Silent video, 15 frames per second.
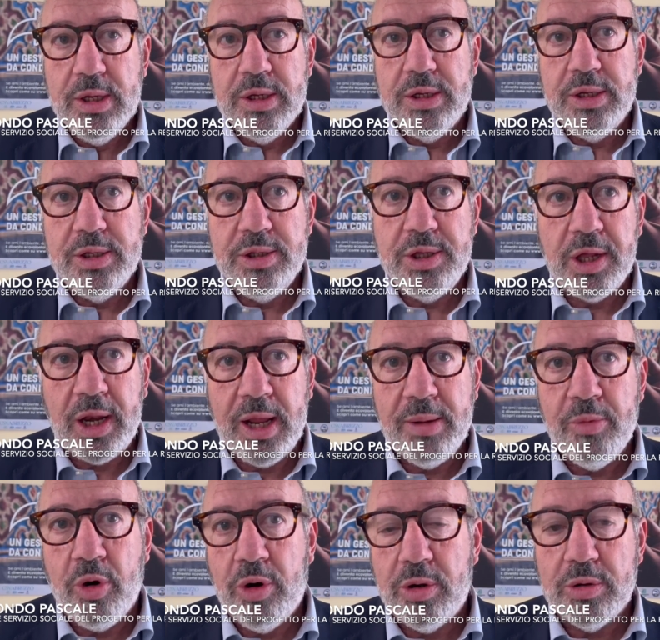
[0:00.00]
Eh,
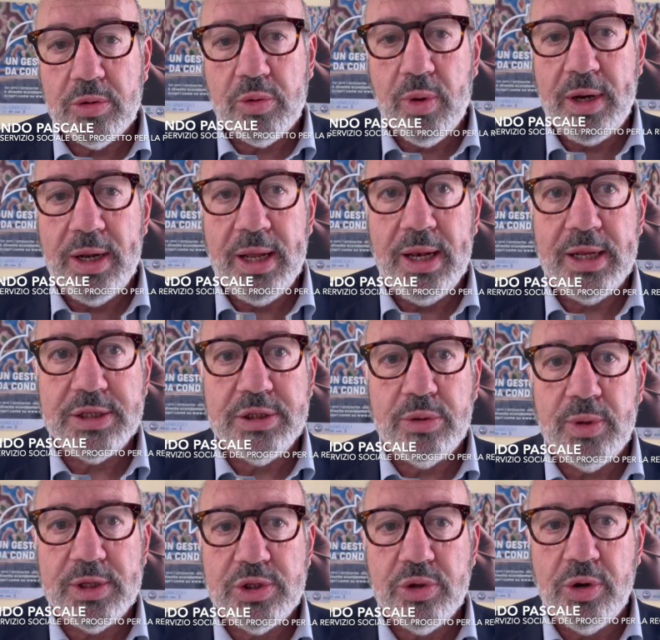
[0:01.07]
diremo qual è la
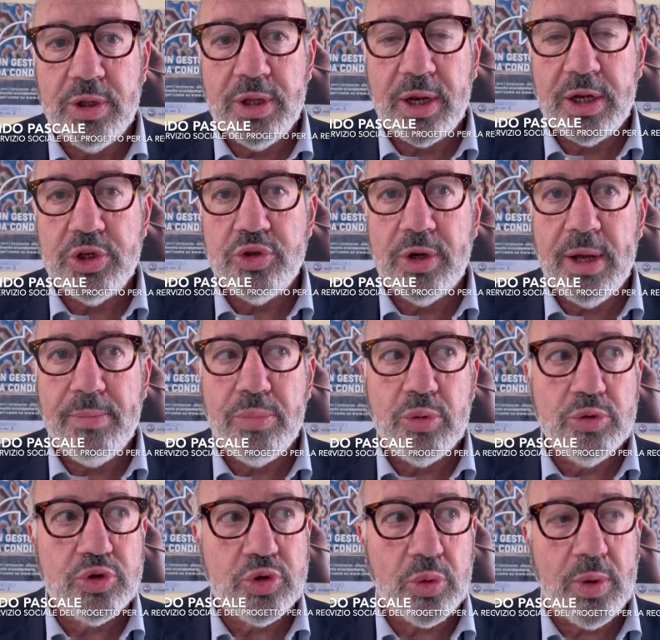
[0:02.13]
situazione di Regione
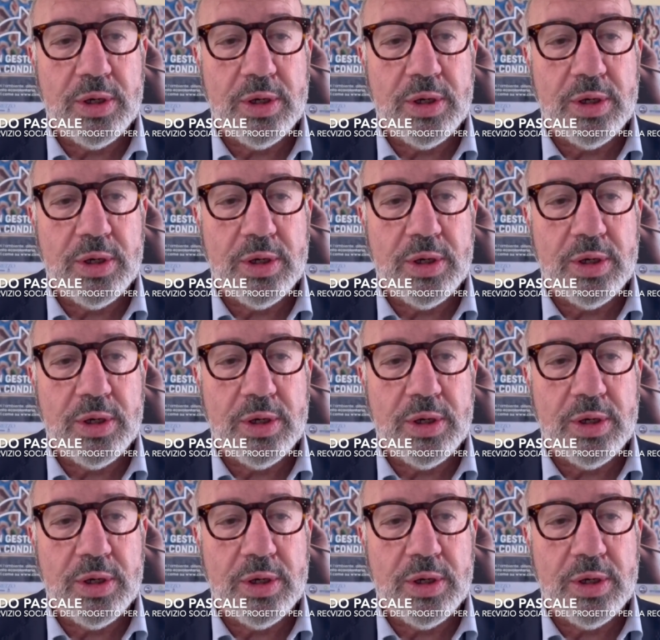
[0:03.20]
Abruzzo,